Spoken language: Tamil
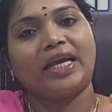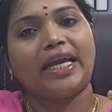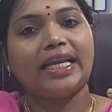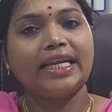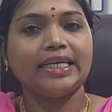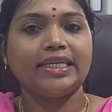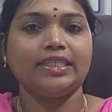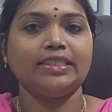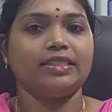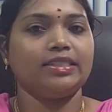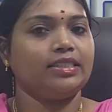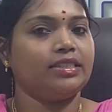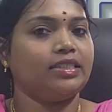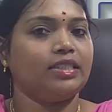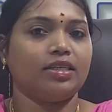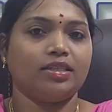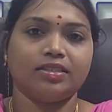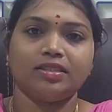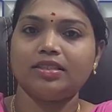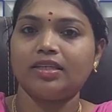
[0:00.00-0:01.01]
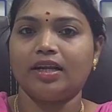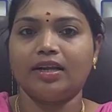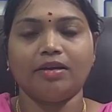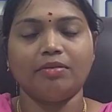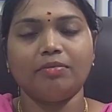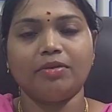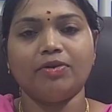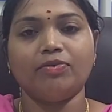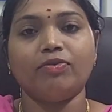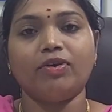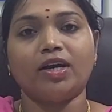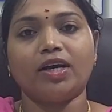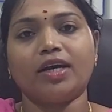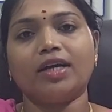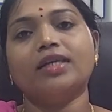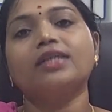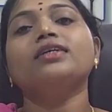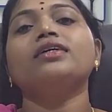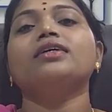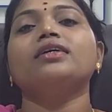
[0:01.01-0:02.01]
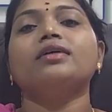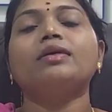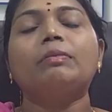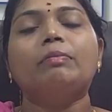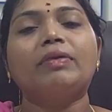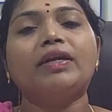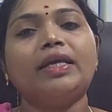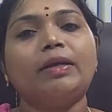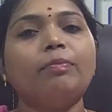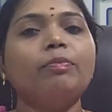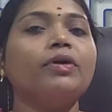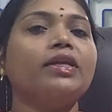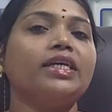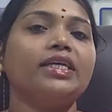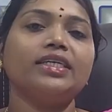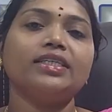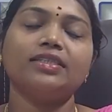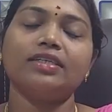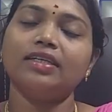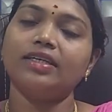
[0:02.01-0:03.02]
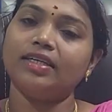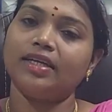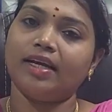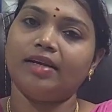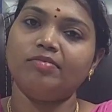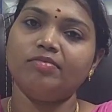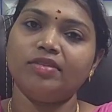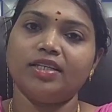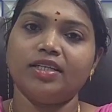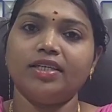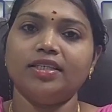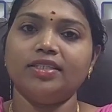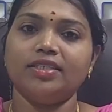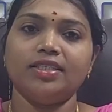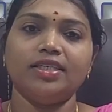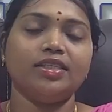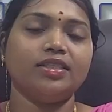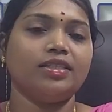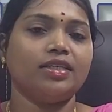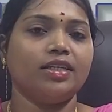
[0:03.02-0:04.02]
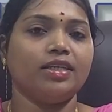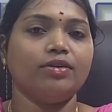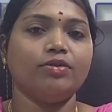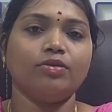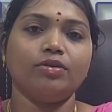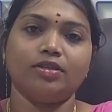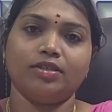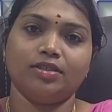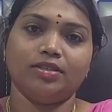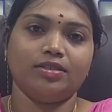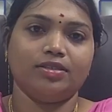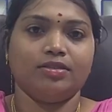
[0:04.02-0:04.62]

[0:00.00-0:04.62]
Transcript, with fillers: எலக்ட்ரிசிட்டி சார்ஜஸ் கலெக்ட் பண்ணுவாங்க பட் இப்போ ரீசெண்ட் டைம்ஸில் ஜிஎஸ்டியில் ஒரு